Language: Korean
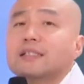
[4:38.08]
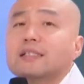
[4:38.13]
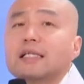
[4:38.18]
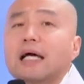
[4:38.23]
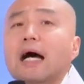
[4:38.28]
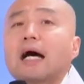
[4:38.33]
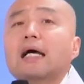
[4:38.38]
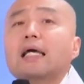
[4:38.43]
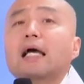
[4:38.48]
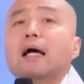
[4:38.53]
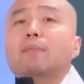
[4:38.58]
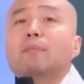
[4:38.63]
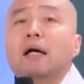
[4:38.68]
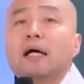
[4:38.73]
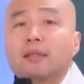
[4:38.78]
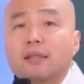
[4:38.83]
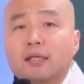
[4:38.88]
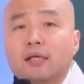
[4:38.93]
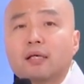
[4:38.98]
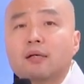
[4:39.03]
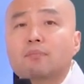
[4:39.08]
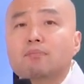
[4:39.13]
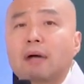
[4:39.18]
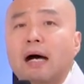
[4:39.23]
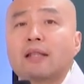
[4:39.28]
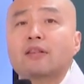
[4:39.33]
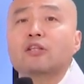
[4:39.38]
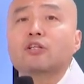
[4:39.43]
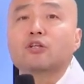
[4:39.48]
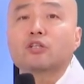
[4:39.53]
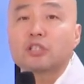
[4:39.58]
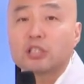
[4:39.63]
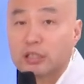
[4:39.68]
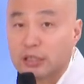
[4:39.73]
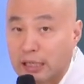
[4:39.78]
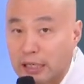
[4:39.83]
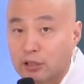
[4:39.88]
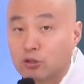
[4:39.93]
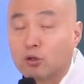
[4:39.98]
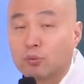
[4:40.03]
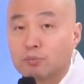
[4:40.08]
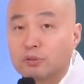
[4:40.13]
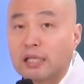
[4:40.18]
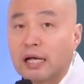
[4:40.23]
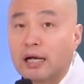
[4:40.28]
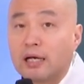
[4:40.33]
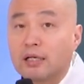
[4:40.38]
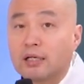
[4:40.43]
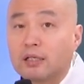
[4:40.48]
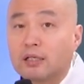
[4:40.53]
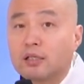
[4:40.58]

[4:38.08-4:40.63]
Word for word: 쌓아야만 만들어진다는 겁니다.